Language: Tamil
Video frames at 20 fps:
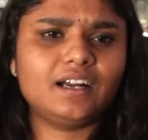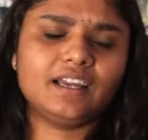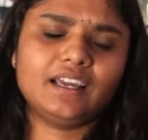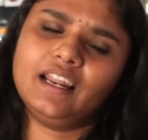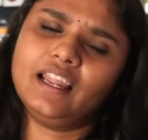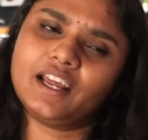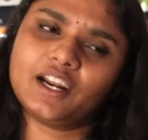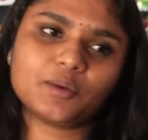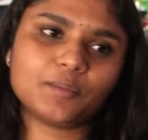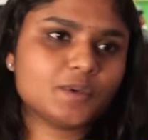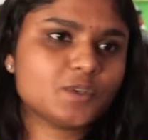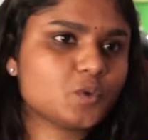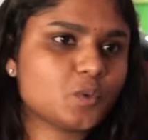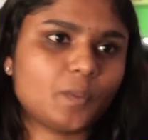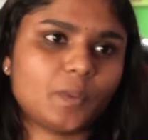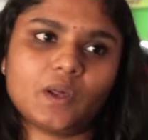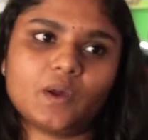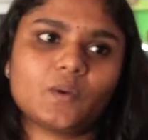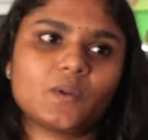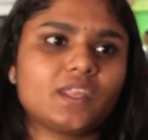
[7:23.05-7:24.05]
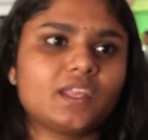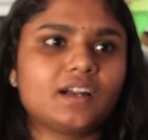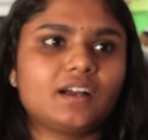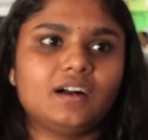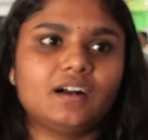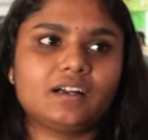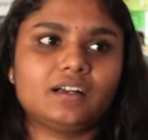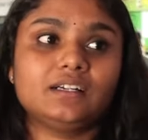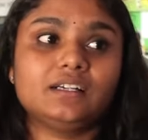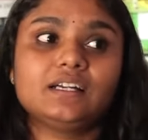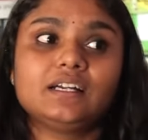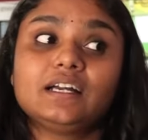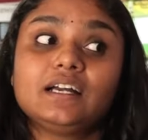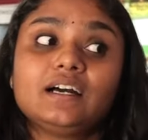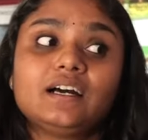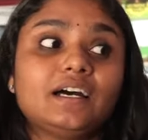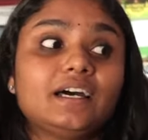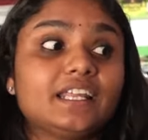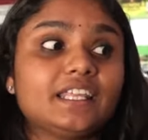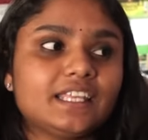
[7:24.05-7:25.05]
எல்லாருக்குமே சூப்பராக கொடுத்துருக்காங்க
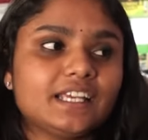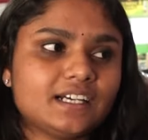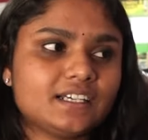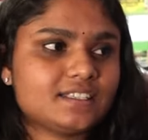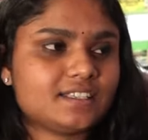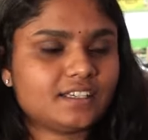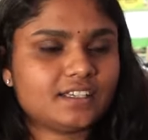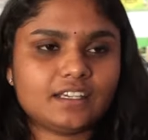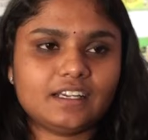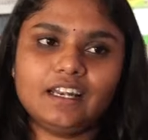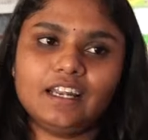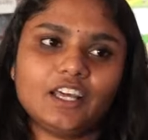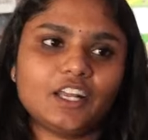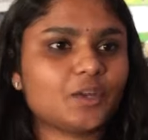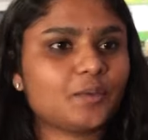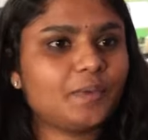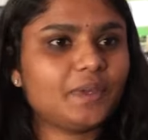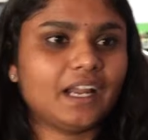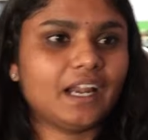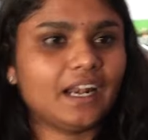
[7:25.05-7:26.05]
ரித்திகா சிங் எல்லாருக்குமே